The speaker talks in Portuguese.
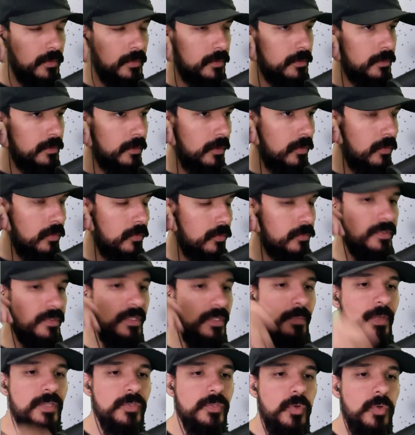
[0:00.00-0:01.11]
Então, sem
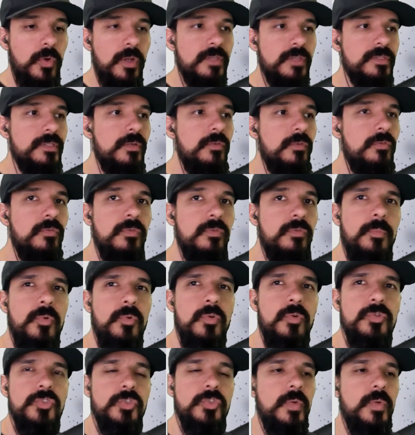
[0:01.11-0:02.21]
mais enrolação, vamos
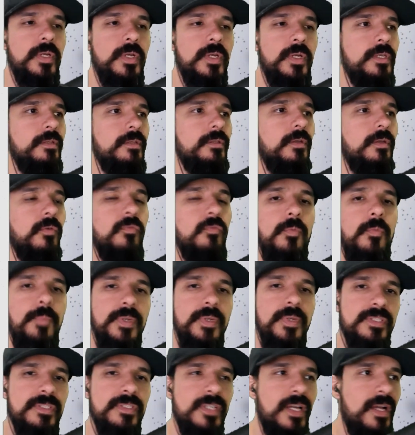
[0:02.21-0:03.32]
continuar aqui. Então, vamos
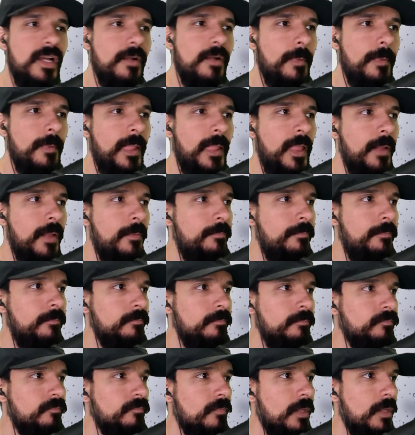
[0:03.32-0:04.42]
precisar
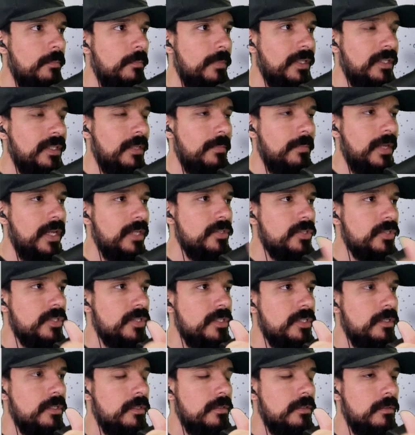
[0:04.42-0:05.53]
MetaMask,
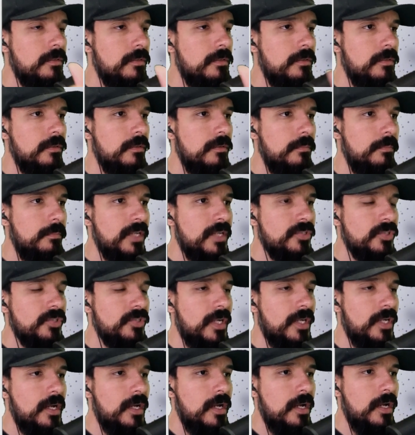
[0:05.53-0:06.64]

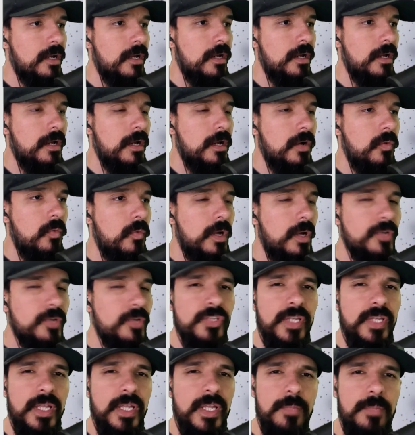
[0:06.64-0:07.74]
baixar a, a wallet.
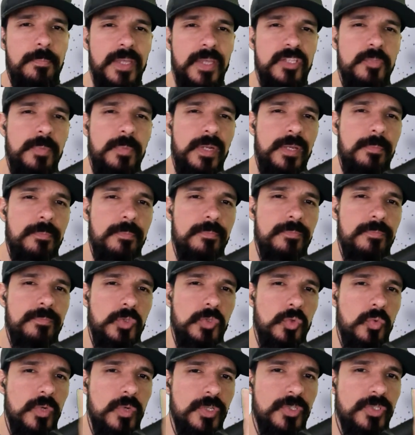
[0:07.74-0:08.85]
Ele pede para
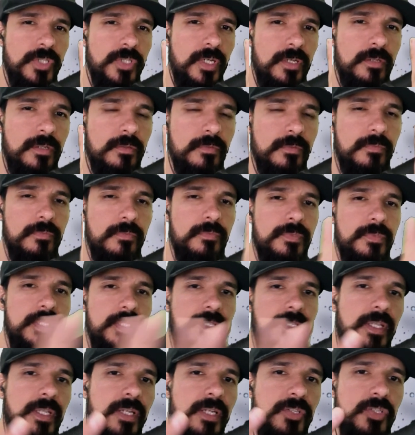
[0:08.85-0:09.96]
duas, tá? Você
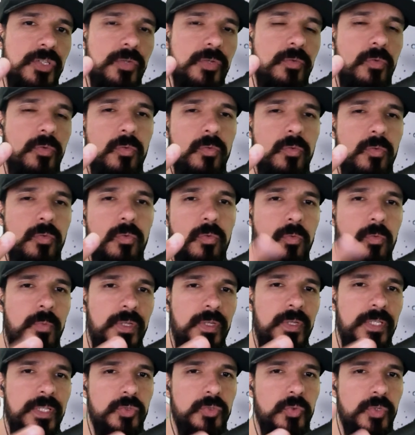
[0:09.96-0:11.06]
interagir com uma
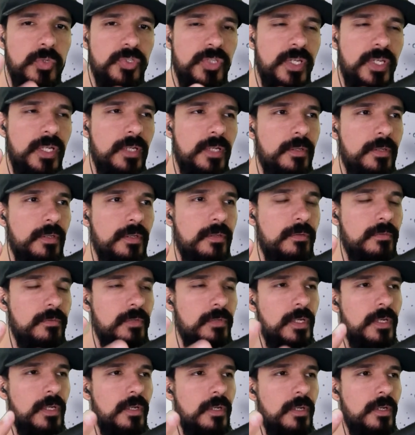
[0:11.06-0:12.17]
das duas que ele,
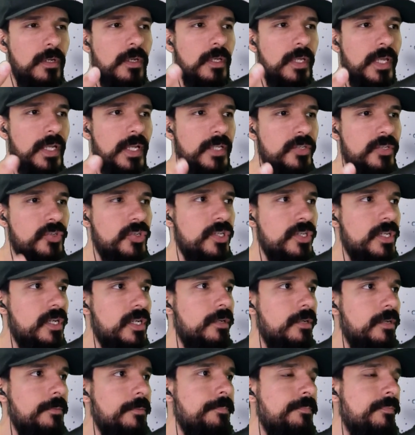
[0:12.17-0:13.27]
que ele indica.
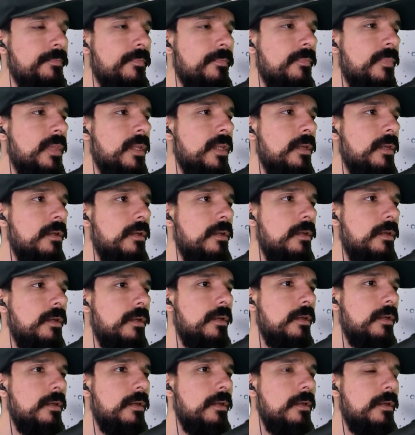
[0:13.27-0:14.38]

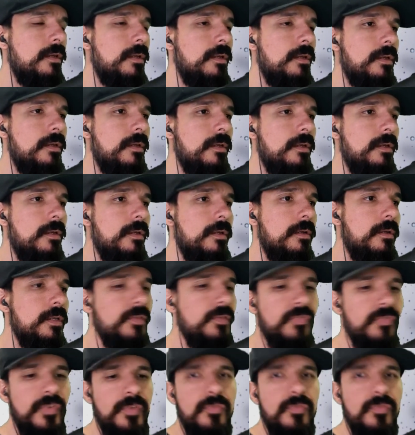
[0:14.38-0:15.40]
É... Enfim,